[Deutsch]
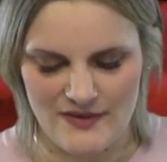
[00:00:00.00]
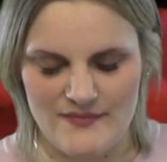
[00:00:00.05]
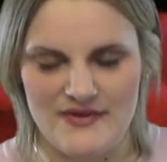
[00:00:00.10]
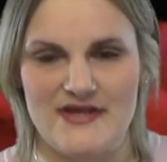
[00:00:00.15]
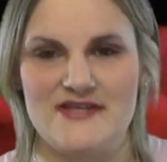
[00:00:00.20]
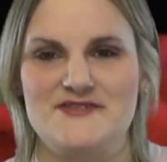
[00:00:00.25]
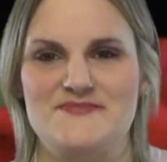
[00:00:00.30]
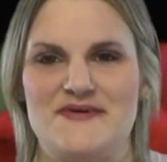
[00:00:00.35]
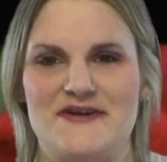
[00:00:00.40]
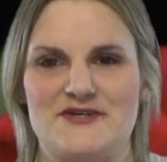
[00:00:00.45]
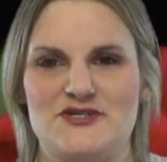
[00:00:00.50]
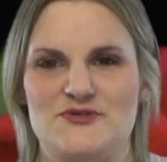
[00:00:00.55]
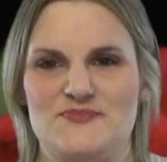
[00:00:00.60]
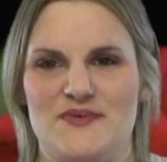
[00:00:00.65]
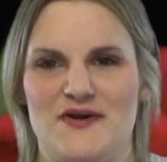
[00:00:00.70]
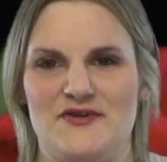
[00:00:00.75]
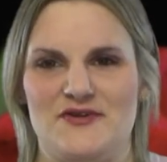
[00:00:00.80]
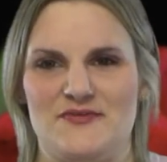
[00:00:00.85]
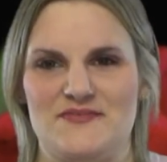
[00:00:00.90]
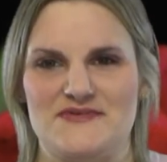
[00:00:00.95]
Bin jetzt mal
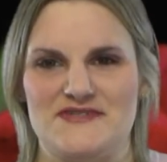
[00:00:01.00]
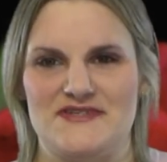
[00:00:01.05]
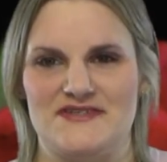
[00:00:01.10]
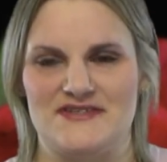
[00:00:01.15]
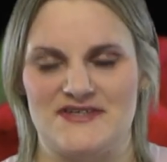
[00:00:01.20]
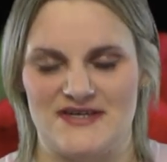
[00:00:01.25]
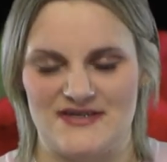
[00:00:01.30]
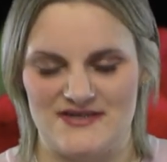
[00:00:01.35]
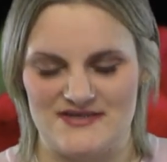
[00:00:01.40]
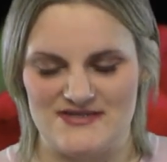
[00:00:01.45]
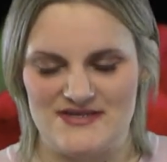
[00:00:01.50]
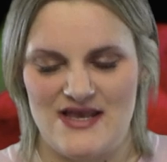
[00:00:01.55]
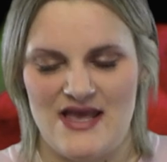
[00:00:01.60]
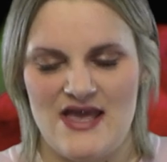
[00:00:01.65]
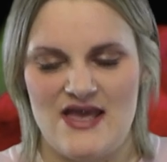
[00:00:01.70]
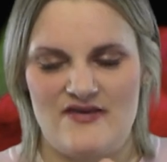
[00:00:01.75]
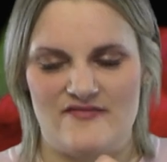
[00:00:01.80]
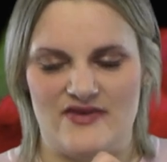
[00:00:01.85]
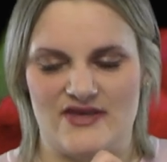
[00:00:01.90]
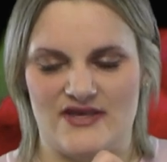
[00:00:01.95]
gespannt, ob es hier drin ist.
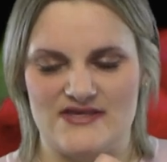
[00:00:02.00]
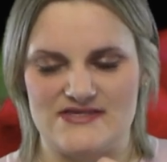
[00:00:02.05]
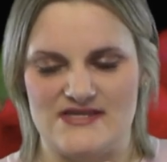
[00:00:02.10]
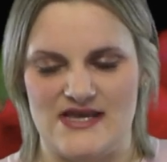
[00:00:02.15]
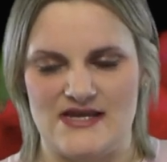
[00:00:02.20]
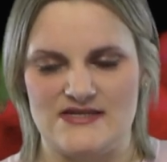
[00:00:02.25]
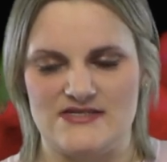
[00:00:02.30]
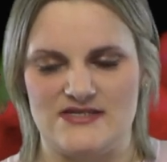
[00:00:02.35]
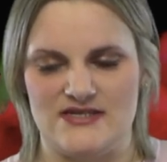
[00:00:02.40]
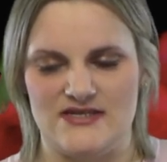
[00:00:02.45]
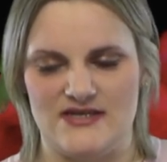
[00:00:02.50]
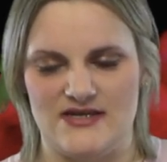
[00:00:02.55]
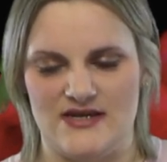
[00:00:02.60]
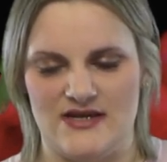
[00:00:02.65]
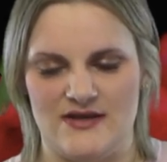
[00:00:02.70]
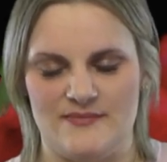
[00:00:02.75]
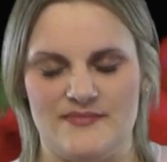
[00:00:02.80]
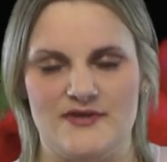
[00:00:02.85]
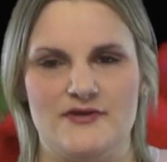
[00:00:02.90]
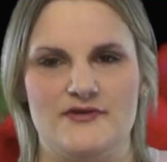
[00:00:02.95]
Wie gesagt, die
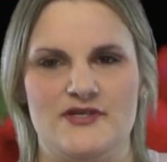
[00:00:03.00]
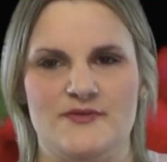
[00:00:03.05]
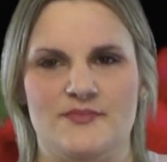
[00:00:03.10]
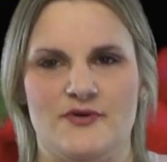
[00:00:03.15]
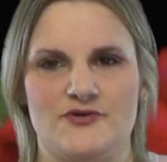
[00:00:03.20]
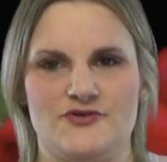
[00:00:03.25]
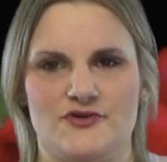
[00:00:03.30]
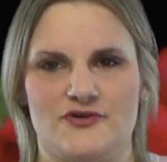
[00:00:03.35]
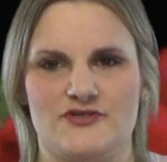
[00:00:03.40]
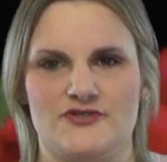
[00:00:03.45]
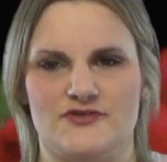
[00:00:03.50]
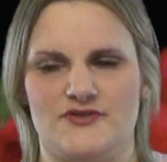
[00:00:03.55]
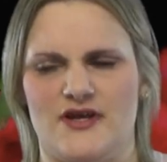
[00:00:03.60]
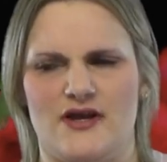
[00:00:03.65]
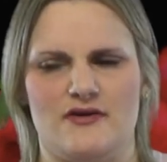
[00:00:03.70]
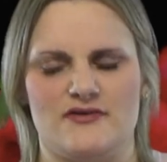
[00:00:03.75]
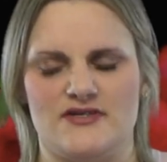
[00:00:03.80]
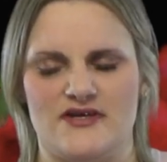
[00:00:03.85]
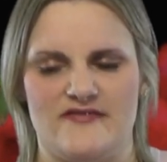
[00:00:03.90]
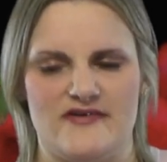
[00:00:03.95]
ähm, Beauty-Produkte
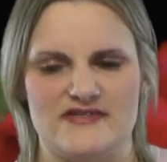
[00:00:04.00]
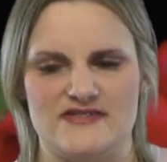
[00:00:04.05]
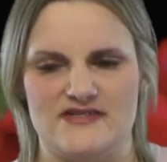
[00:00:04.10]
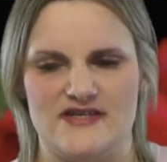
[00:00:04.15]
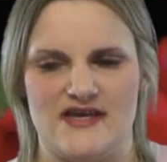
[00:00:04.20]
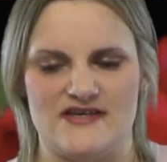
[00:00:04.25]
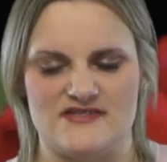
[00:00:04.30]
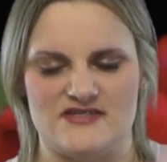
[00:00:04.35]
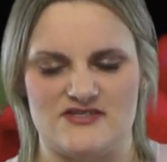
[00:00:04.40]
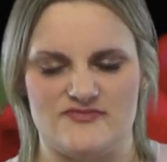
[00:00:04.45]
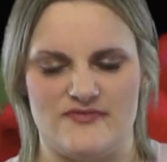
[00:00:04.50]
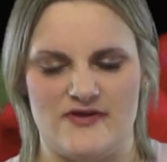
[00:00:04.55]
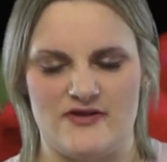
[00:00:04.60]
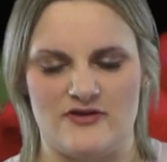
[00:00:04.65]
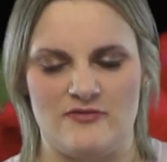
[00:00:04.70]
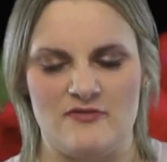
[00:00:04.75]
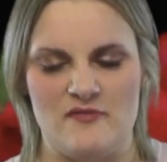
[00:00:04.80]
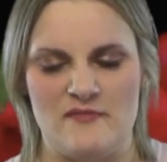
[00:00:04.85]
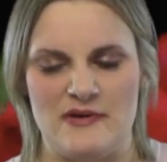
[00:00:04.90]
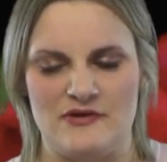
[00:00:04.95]
oder auch teilweise die Accessoire
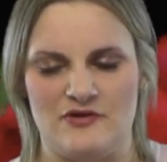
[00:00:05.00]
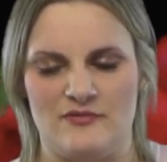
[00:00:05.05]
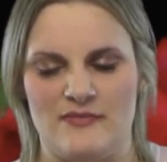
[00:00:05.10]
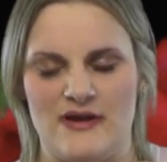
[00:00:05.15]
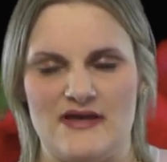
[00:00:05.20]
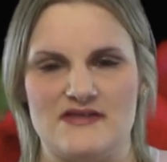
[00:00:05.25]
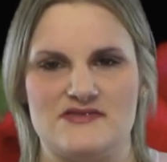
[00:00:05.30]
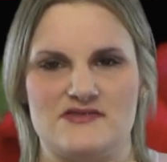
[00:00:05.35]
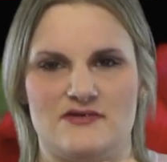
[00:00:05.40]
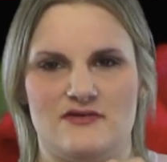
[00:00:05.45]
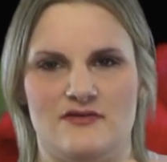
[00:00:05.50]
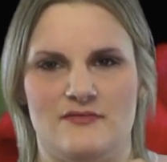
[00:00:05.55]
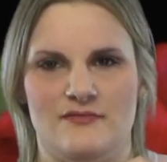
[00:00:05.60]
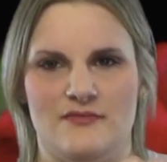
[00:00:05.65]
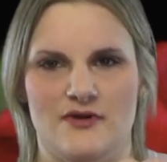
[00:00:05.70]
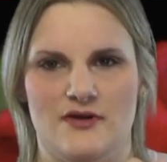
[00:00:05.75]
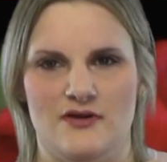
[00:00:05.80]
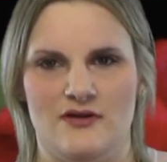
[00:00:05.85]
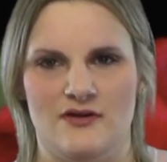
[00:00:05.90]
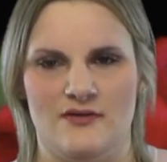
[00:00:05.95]
kommen immer nochmal in so
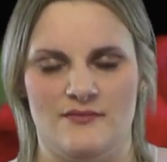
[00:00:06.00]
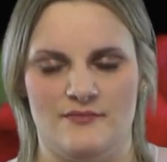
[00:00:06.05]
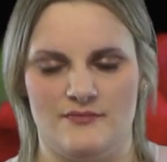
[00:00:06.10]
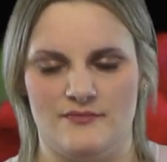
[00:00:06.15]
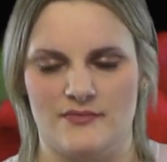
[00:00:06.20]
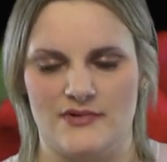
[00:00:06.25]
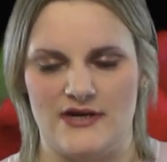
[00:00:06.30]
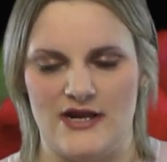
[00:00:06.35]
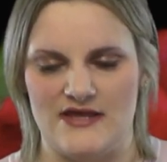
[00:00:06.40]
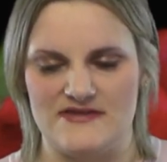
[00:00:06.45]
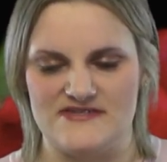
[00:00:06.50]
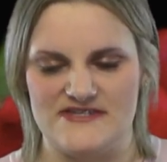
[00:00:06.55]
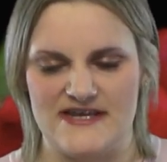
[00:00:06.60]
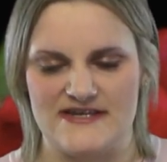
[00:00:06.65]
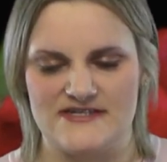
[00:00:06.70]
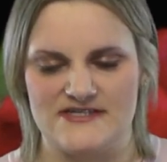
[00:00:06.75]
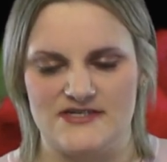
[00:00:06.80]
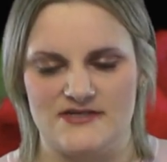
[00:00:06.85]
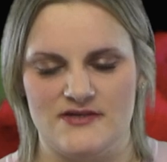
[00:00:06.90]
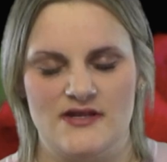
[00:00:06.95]
einem ähm, kleinen
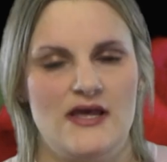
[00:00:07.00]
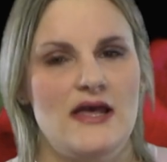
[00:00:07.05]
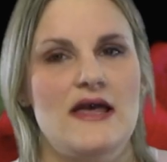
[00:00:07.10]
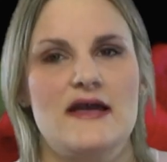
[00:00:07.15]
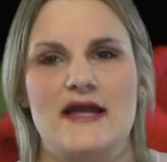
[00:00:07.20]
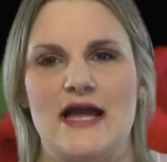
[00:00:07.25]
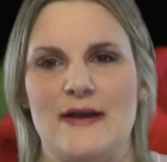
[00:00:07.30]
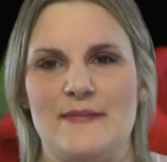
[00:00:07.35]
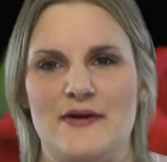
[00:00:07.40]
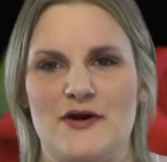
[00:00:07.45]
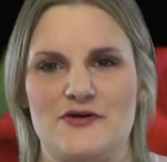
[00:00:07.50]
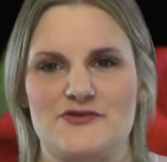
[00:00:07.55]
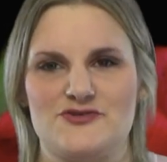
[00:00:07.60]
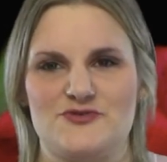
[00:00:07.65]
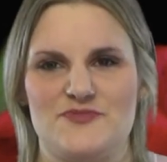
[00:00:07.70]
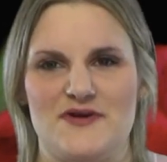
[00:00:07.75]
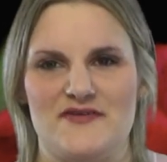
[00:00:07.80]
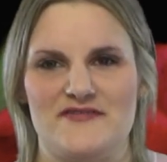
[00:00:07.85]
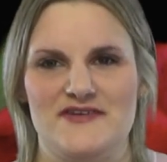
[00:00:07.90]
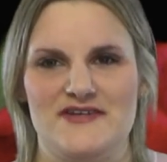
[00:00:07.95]
Säckchen. Kann man auch
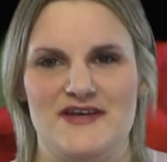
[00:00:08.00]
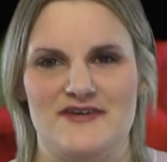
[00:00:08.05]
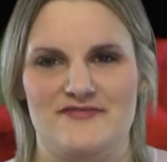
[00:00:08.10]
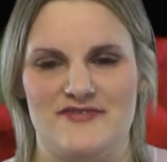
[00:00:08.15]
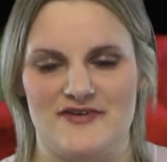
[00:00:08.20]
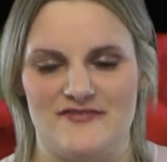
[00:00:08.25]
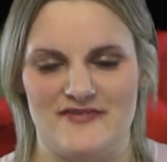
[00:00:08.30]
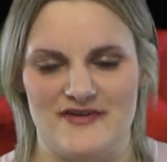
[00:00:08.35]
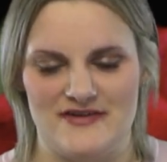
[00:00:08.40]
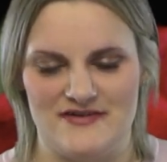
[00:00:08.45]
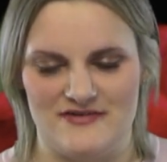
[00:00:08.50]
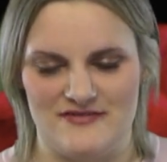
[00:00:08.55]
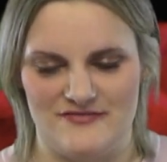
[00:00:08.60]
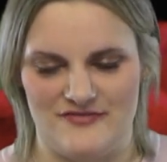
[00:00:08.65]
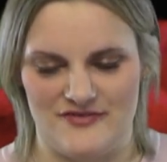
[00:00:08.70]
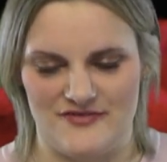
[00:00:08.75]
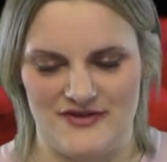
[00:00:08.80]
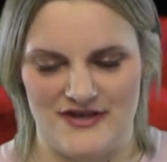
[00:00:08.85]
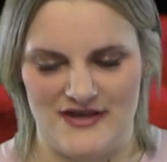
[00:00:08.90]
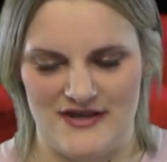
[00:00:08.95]
super wiederverwenden.
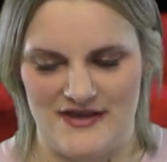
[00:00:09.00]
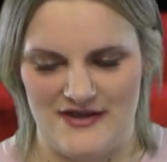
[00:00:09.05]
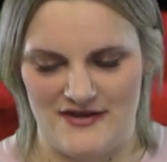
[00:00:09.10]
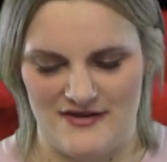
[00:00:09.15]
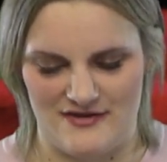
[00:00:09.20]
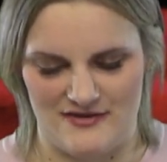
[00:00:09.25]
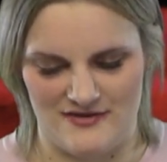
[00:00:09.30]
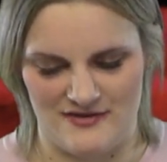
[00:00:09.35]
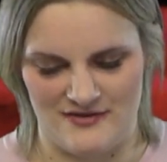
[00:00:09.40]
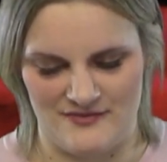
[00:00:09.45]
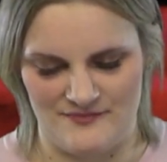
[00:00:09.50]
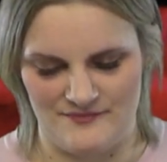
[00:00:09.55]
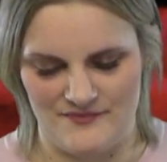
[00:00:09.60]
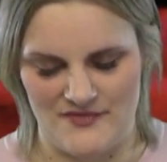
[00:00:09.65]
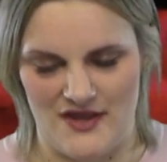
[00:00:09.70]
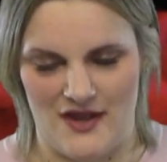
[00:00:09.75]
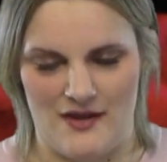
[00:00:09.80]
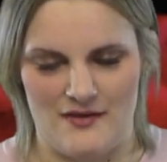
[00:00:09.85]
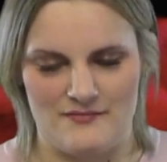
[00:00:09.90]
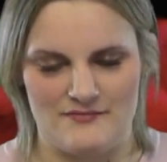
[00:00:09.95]
Von daher, ähm,
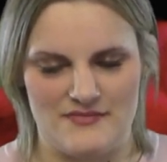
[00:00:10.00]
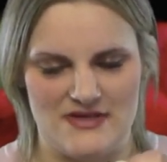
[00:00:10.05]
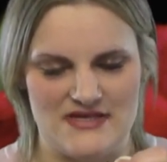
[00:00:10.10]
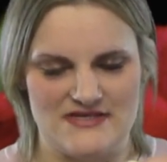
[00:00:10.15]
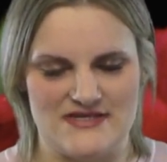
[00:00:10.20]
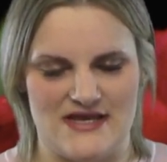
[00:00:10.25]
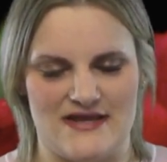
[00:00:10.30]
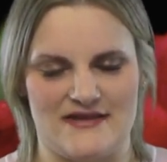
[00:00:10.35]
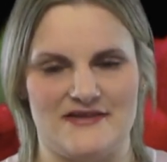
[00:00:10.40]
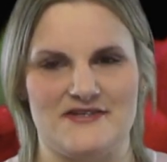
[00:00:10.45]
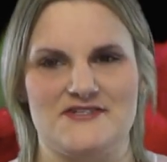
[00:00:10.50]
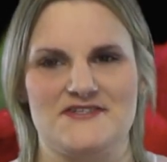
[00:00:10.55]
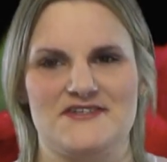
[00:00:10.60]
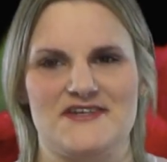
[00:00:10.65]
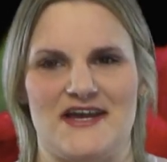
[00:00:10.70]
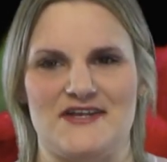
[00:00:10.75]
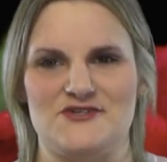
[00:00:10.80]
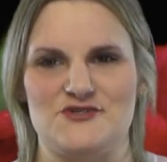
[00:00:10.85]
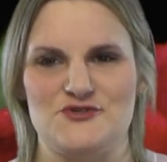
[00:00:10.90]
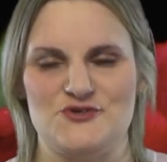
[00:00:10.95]
ja, ist eigentlich
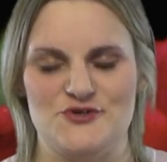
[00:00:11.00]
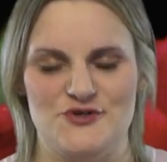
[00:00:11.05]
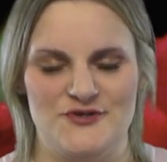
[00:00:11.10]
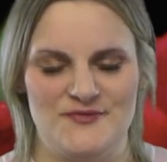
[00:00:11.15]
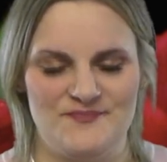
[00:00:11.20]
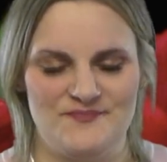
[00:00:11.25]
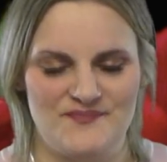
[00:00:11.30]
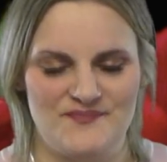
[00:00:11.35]
ganz schön.